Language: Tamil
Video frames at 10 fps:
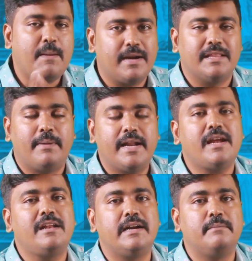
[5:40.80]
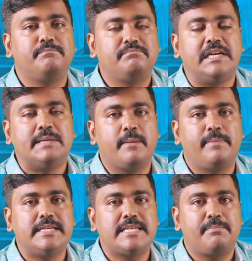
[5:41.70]
பட் அந்த படங்கள் ரெண்டுமே
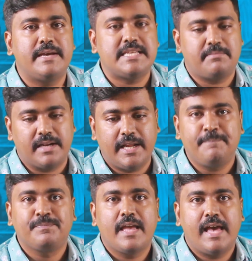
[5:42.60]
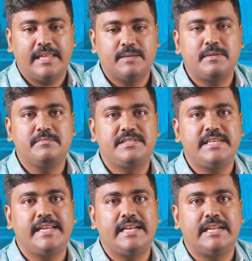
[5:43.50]
பெருசாக பேசப்படலை அதுக்கப்புறம்
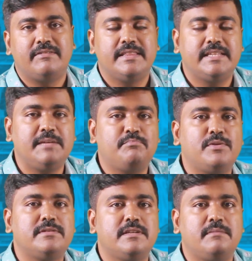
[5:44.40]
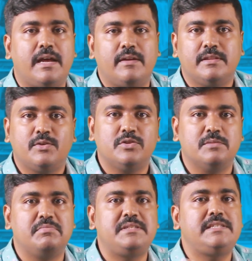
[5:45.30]
சீரியலில் வந்து இப்போ சினிமாவில் வந்து
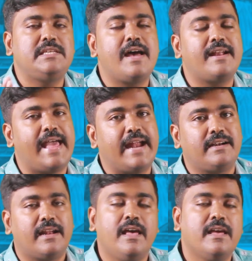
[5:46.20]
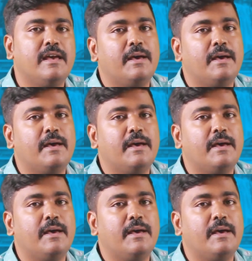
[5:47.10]
கொஞ்சம் பிஸியான ஆக்டராக